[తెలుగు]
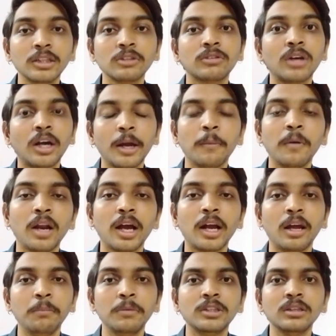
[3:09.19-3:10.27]
చేస్తున్నాడేమో నాకు
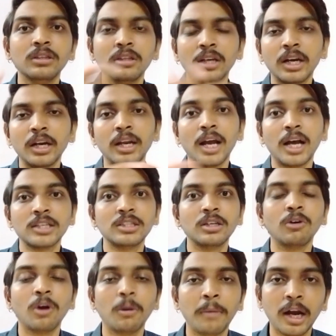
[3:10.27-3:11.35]
అనిపించింది ఎందుకంటే లాస్య
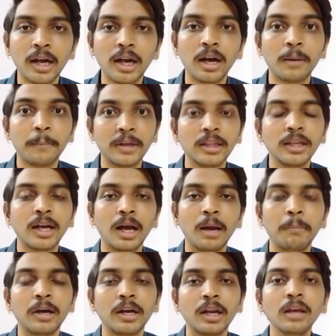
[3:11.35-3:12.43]
కూడా మాట్లాడడం అంది
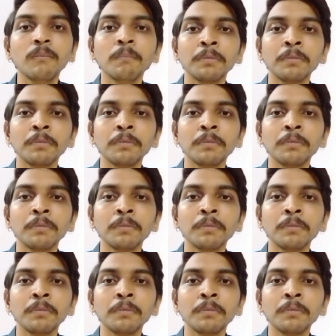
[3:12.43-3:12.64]
కాబట్టి